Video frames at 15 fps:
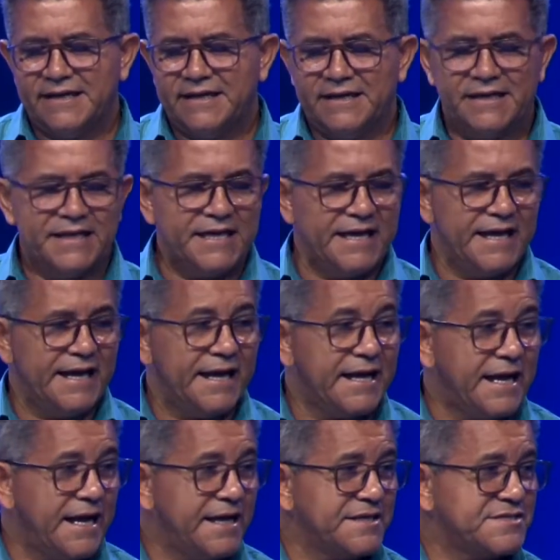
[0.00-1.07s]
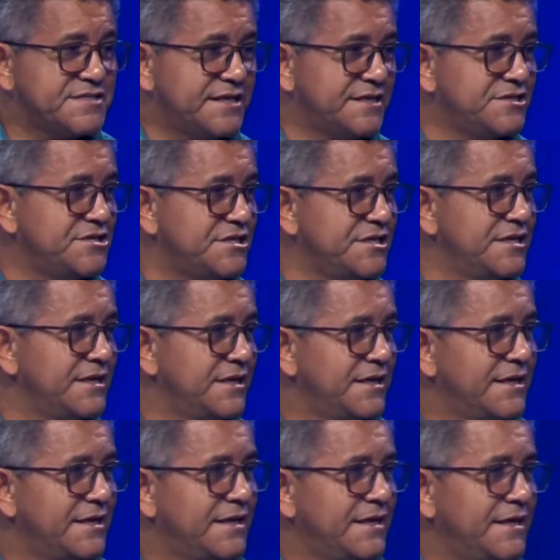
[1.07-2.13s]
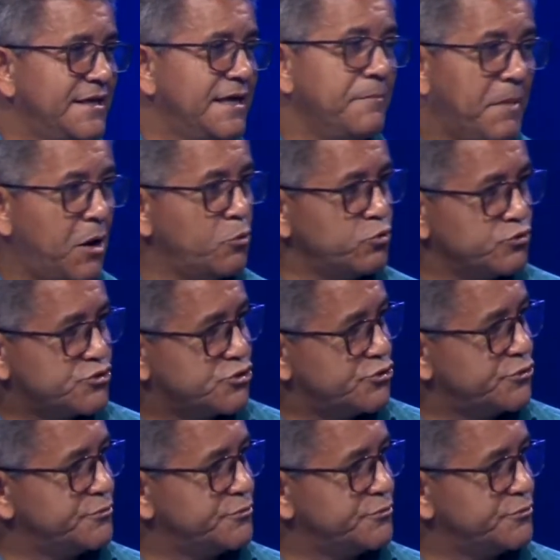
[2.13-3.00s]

que é a casa de Emaús.